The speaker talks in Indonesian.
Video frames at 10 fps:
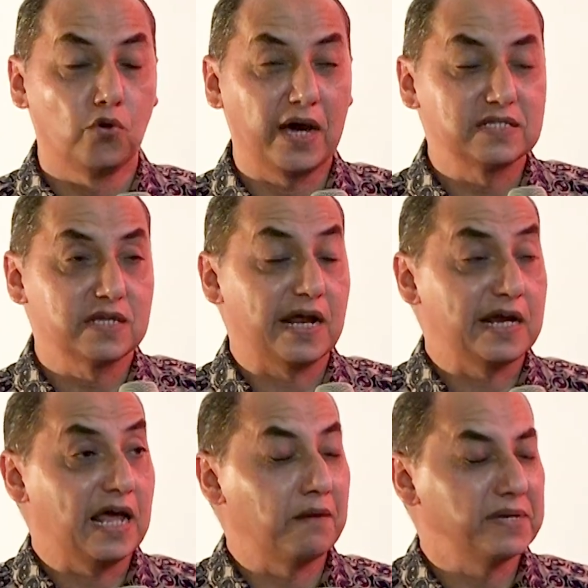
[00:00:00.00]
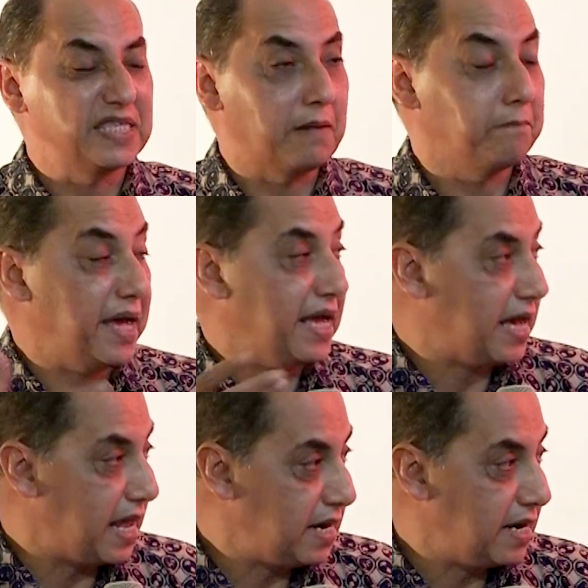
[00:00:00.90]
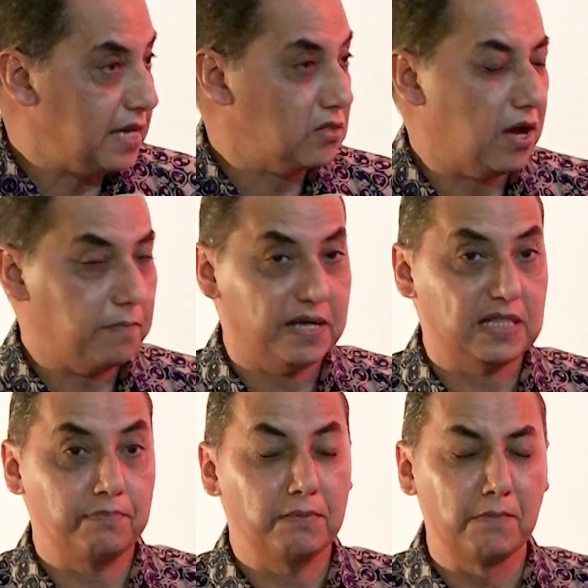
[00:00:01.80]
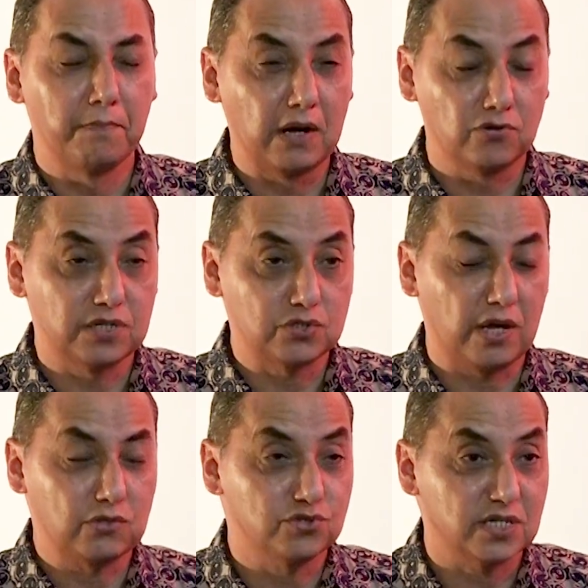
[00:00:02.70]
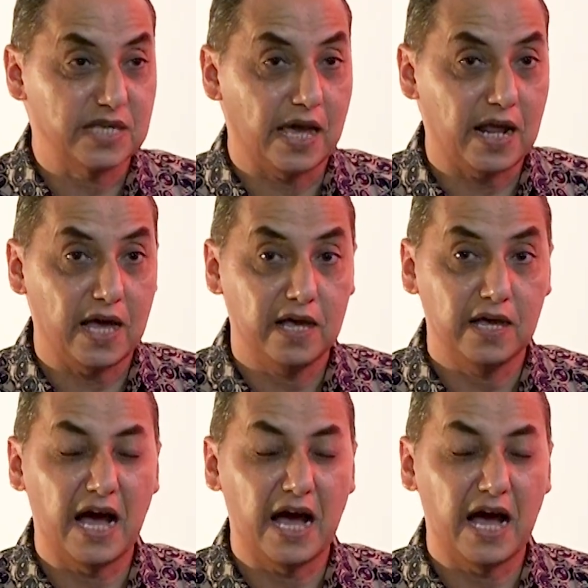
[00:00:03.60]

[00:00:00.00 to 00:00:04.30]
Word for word: bukan sekedar menyampaikan atau apa tapi membangun sesuatu secara